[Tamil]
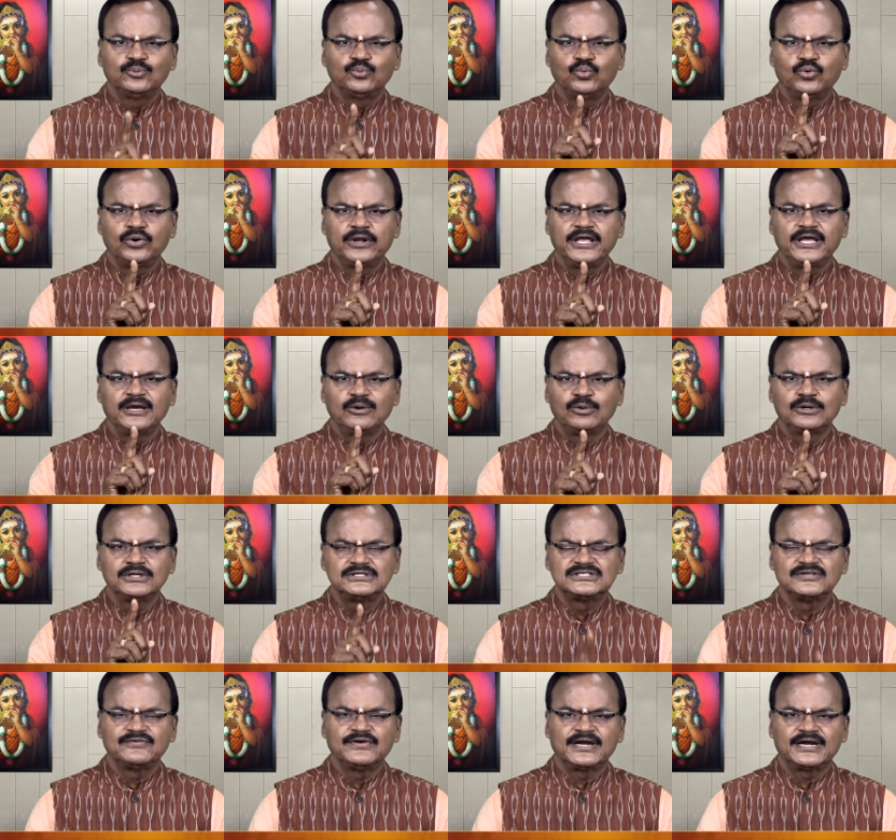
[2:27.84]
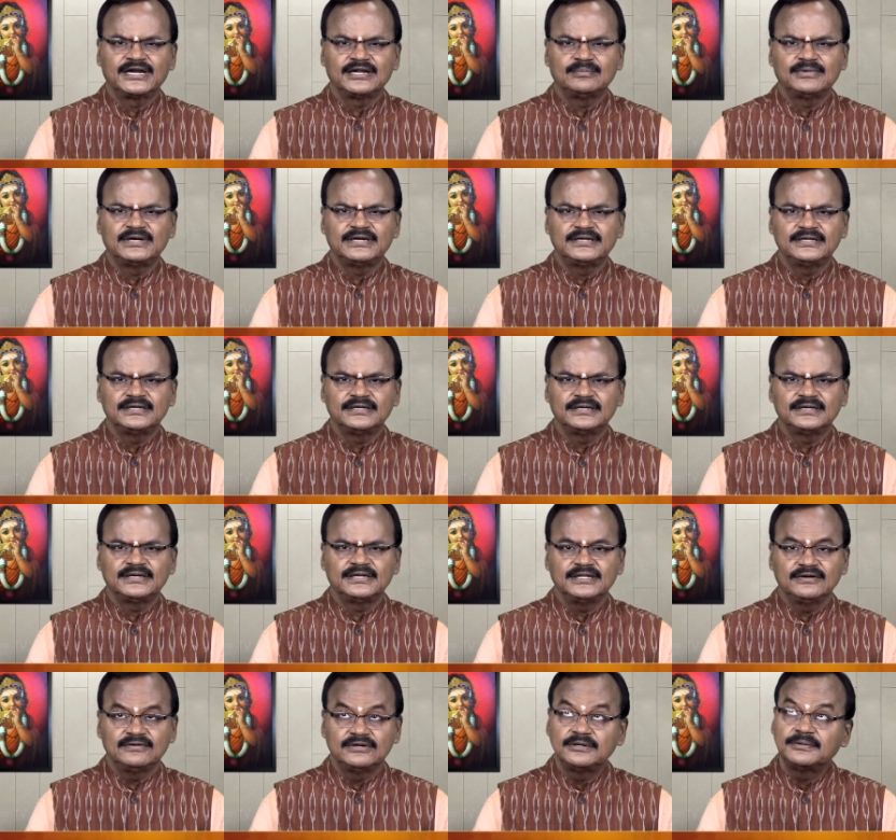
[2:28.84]
ஒரே ஒரு சிவகனை மட்டும்
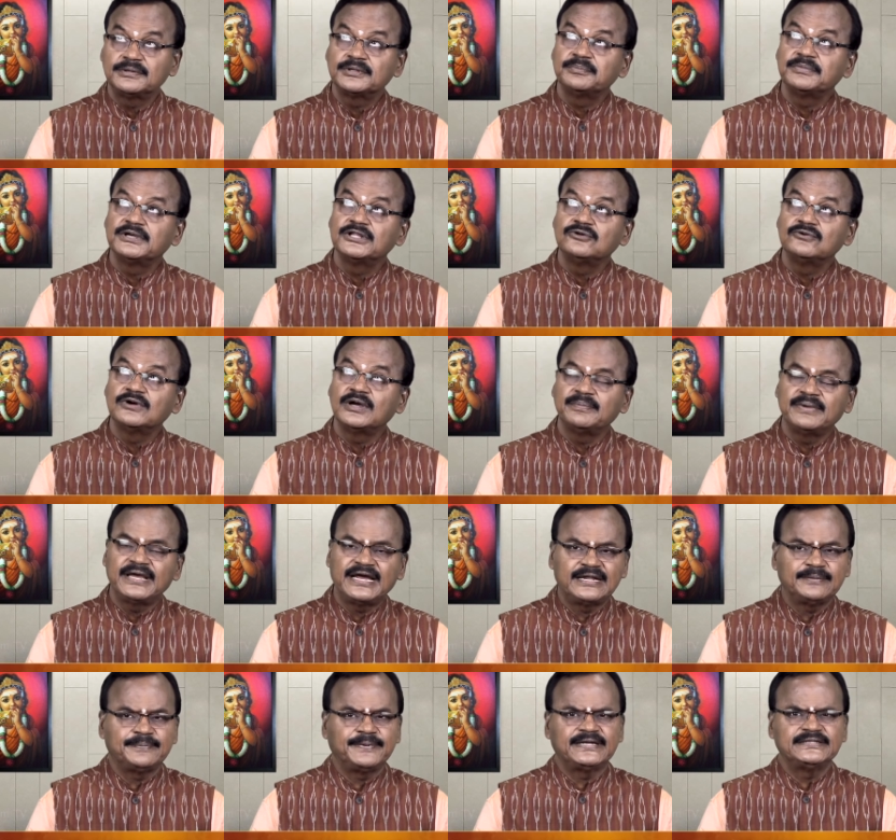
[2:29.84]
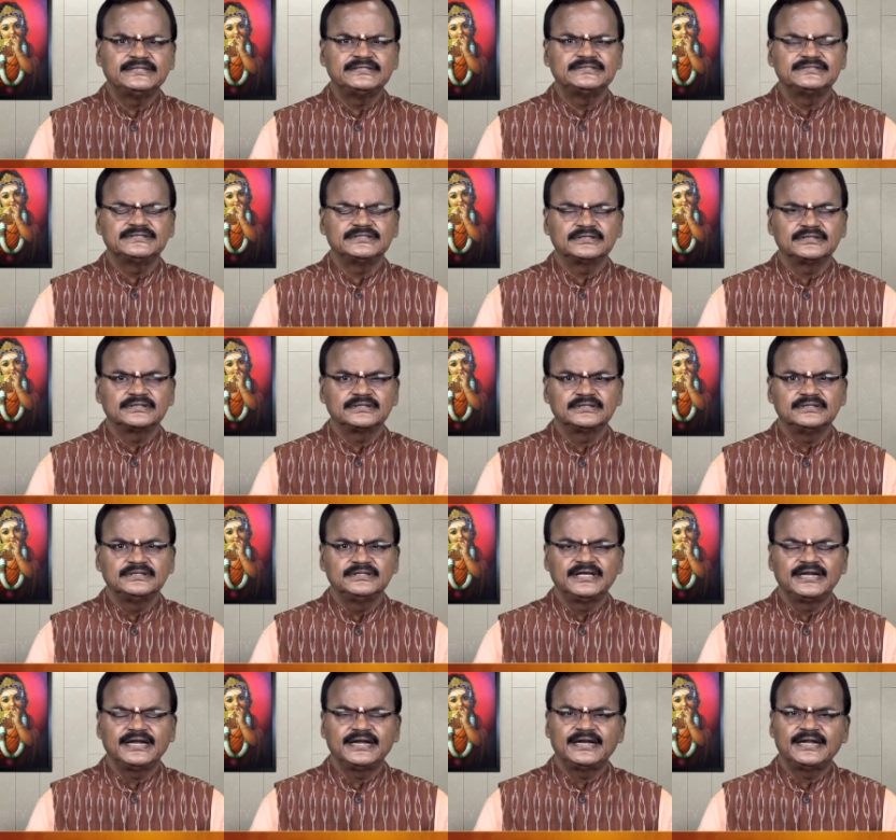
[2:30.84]
அதை விட்டுவிட்டு மெதுவாக மேலே பார்த்துச்சு
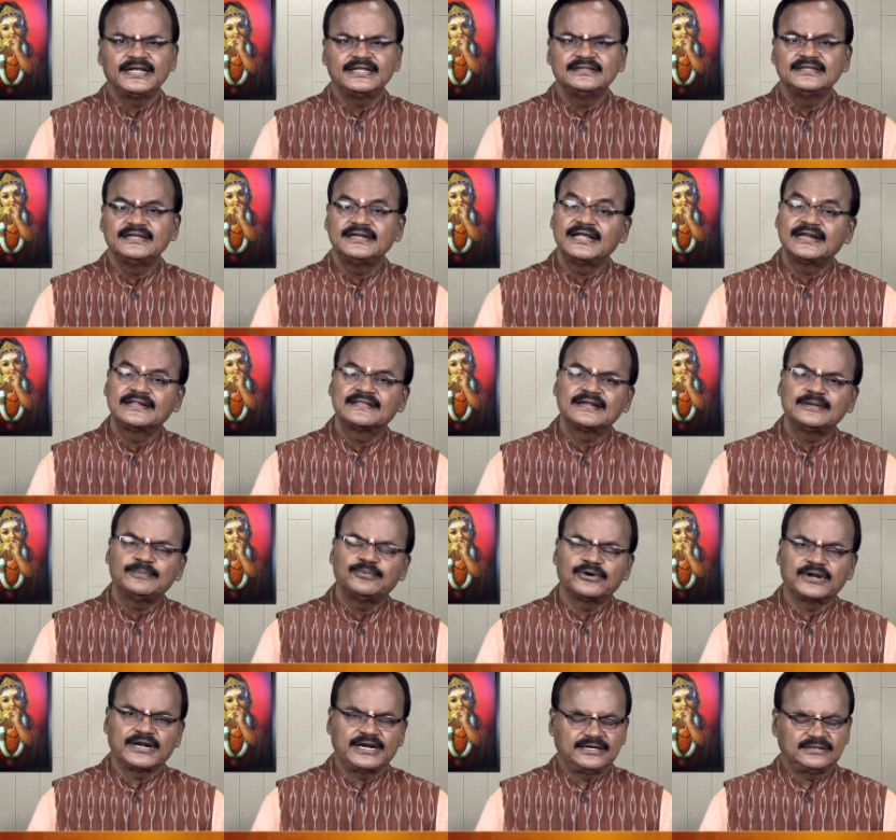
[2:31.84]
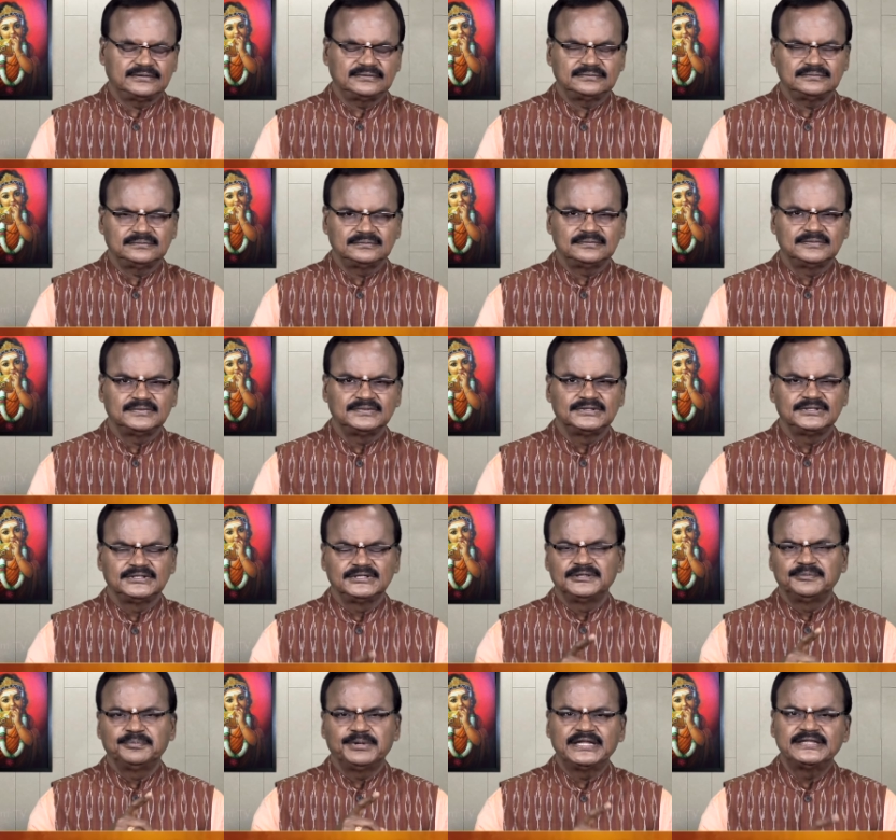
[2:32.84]
இந்திர என்ன இந்த நேரத்தில் போகிறான்னு
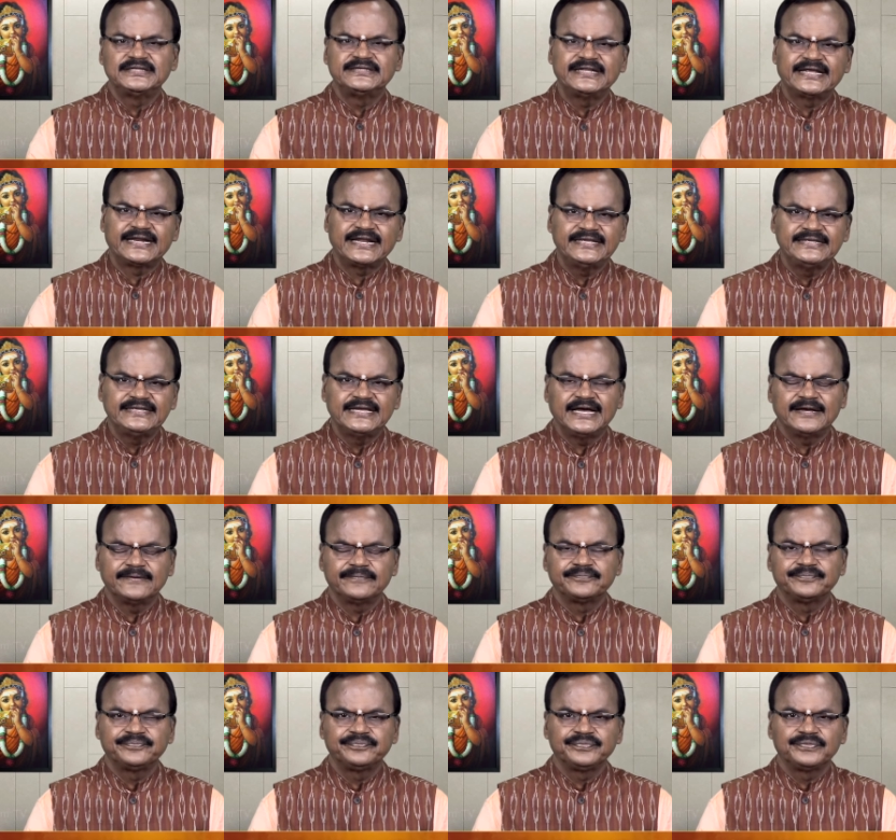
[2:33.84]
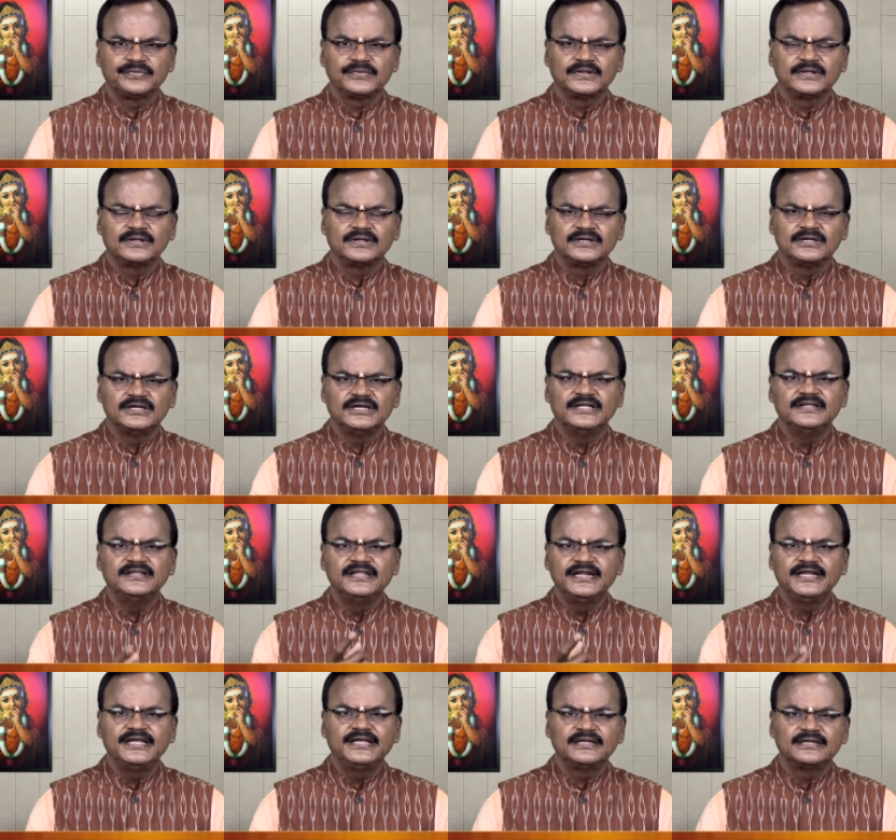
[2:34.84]
பார்த்துட்டார் ஐயா
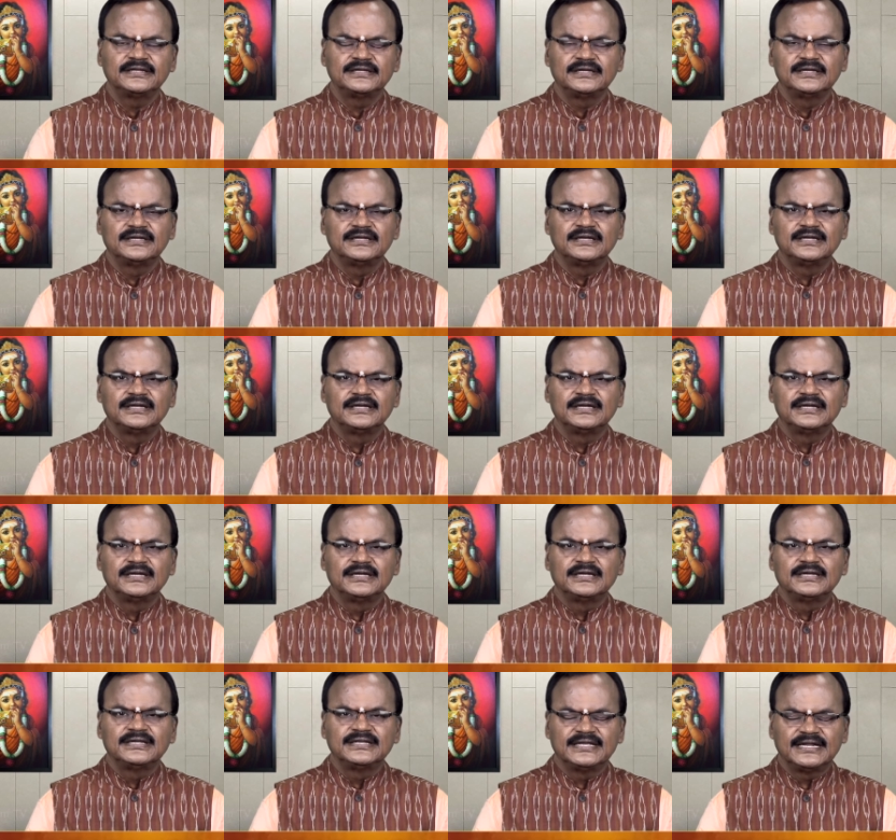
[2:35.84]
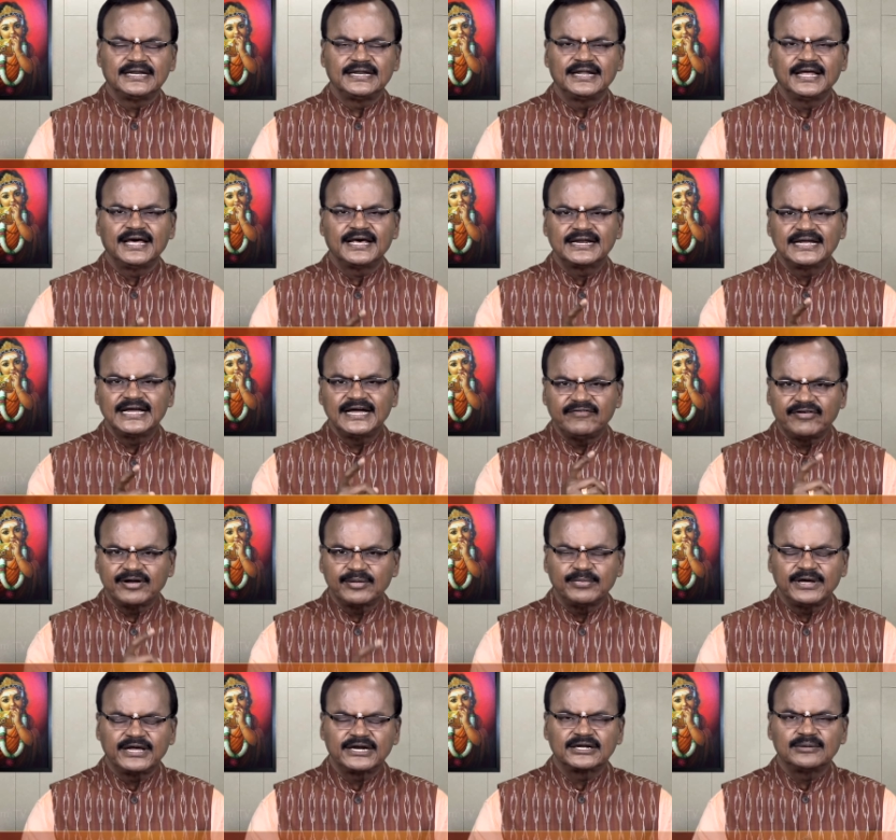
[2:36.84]
எந்திரி எல்லாரும்
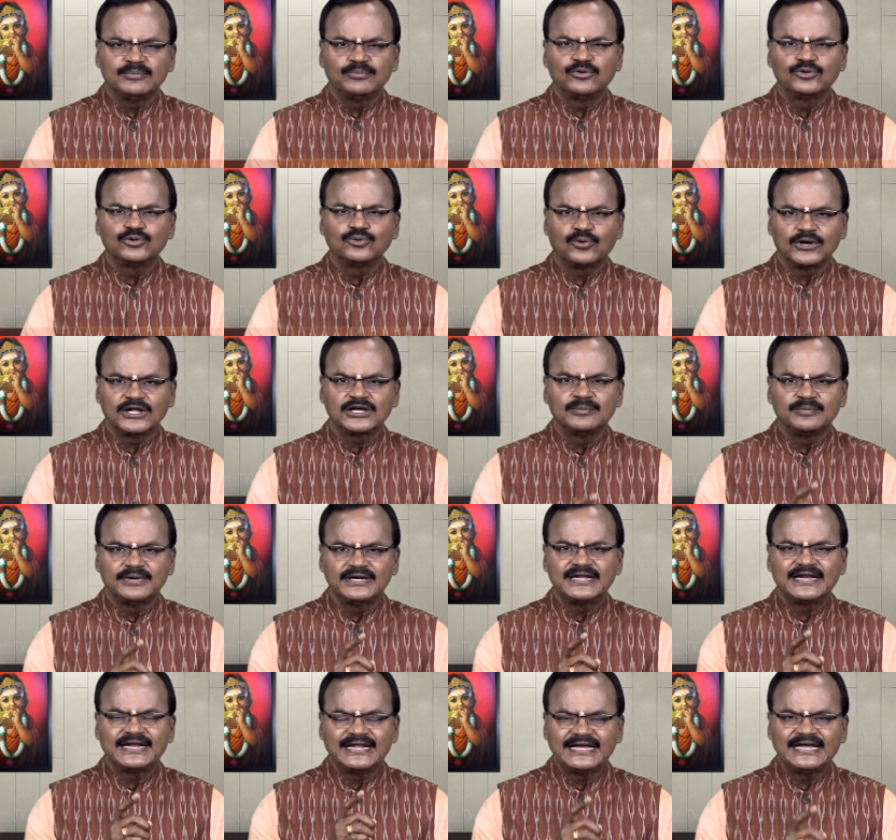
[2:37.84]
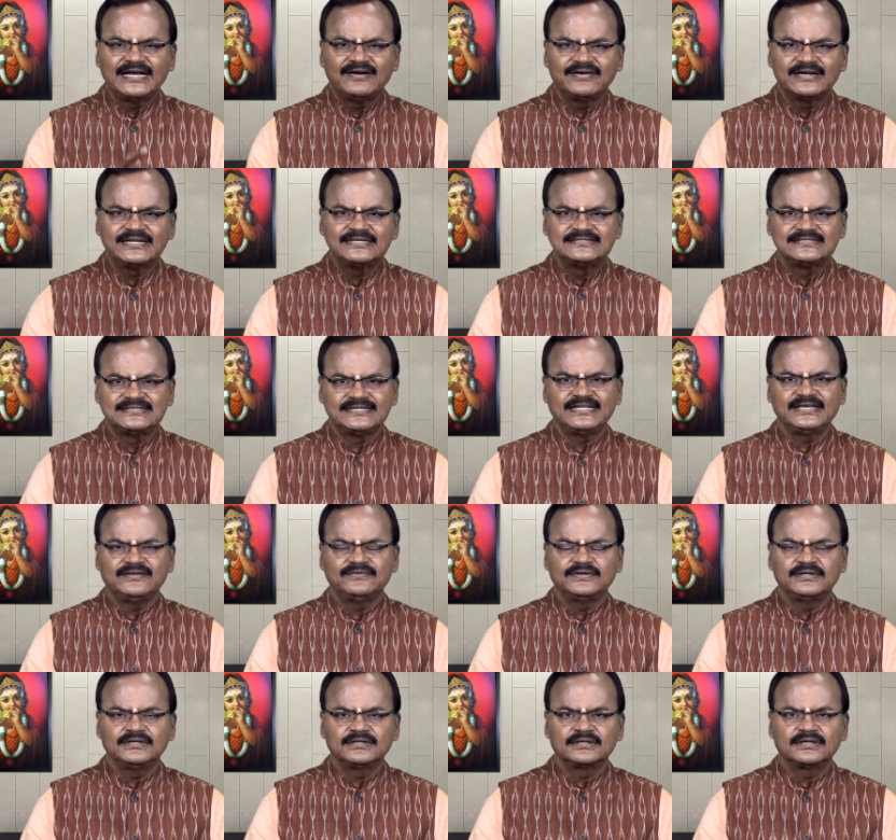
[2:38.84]
கவனமாக இருக்கும்போது உனக்கு மட்டும் என்ன கவன
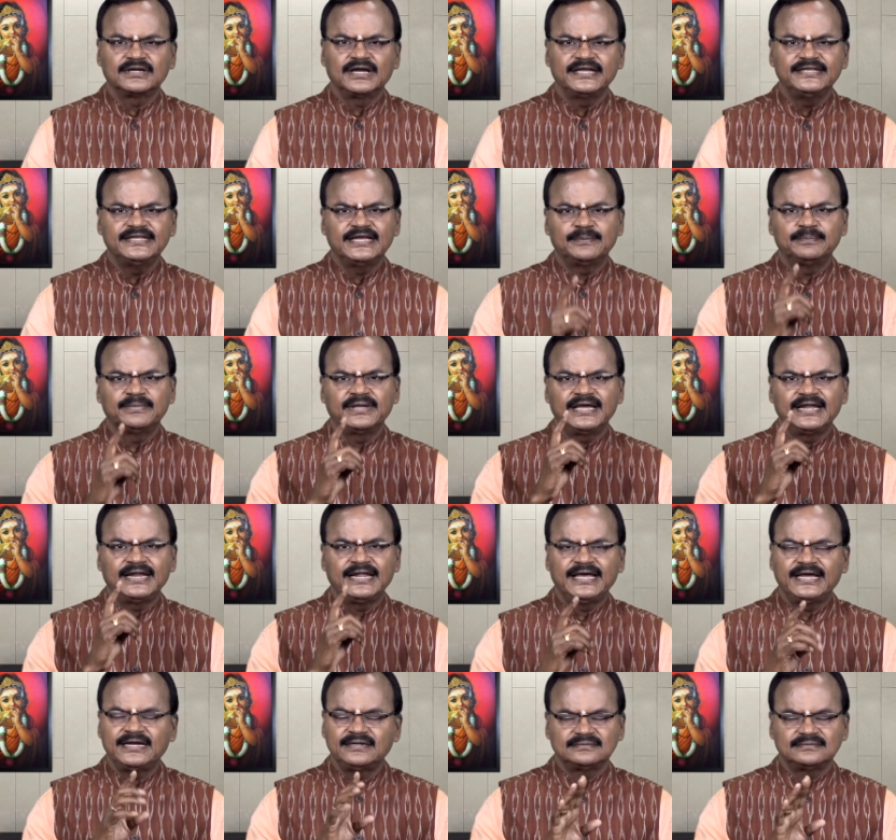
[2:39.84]
சிதைவு ஐயா மேலே